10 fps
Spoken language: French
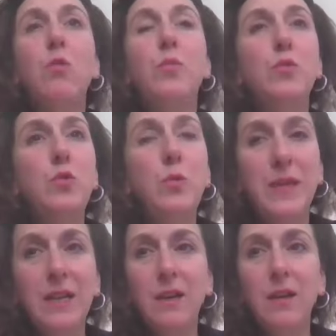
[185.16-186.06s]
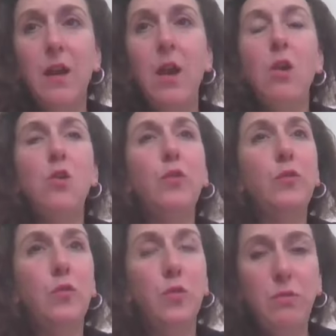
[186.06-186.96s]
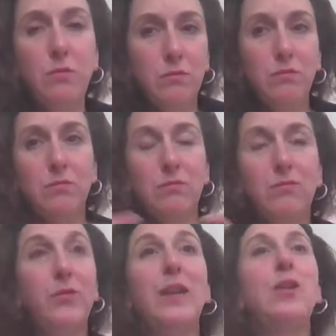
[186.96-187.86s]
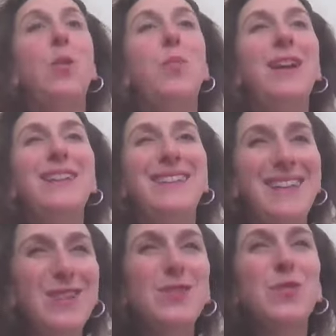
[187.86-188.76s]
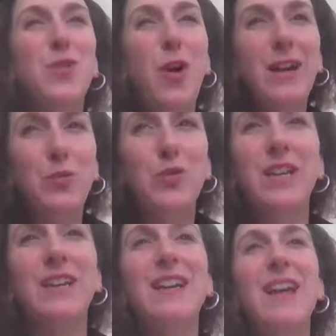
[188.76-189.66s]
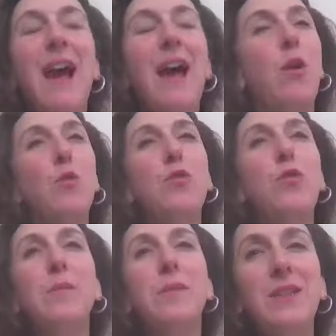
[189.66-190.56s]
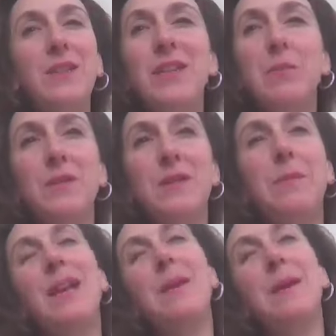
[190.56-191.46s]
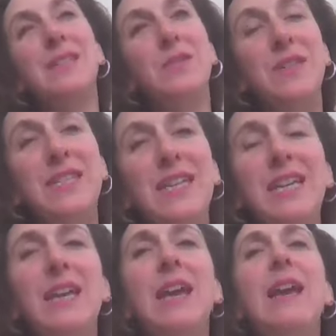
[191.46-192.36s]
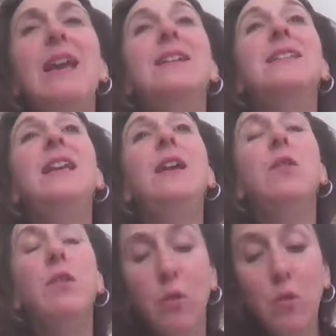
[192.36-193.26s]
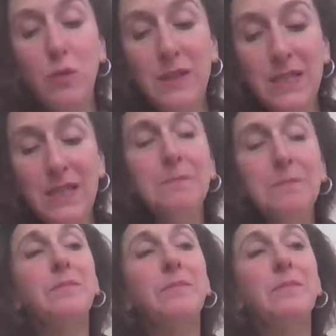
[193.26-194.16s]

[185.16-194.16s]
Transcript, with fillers: qu'on peut subir lorsque sa corporalité, son corps est touché. Alors le corps, bien évidemment, c'est pas que la partie physique, c'est aussi